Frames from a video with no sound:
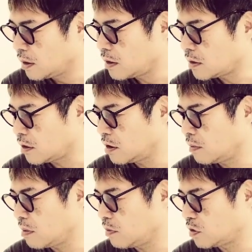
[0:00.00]
原作
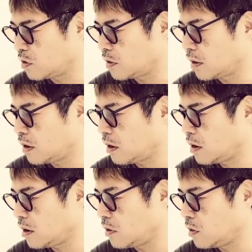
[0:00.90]
アニメが持つその世界
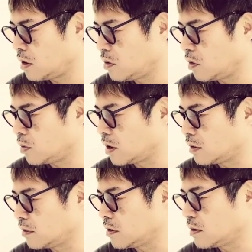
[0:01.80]
観を何よりも
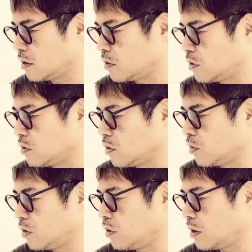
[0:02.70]
大切にしたいという
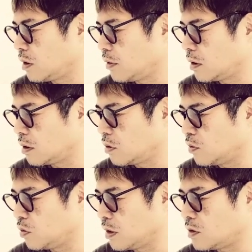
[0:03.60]
思いの表れだと
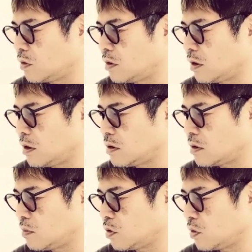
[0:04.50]
思うが、
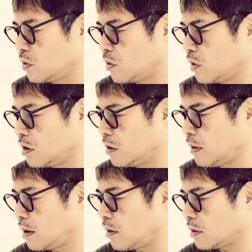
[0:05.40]
ルロニケンシンも同様
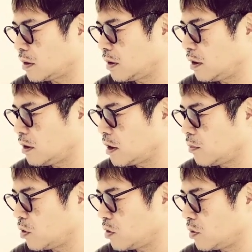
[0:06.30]
アニメ化はされてい
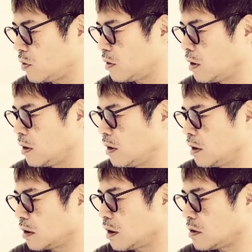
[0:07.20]
たものの、
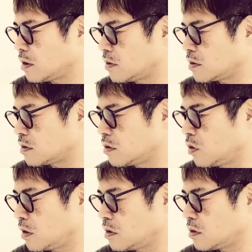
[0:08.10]
原作終
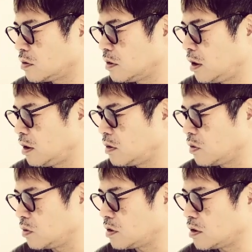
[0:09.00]
了から10年以
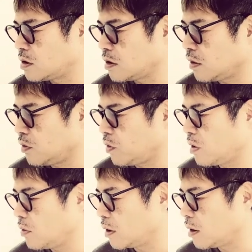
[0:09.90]
上実写化の
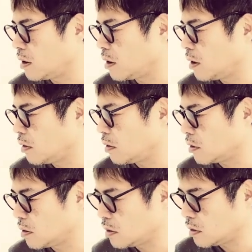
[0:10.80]
声は聞かれな
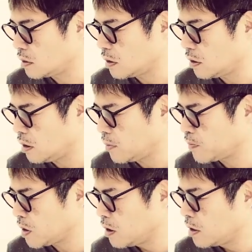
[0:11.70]
かった。だが、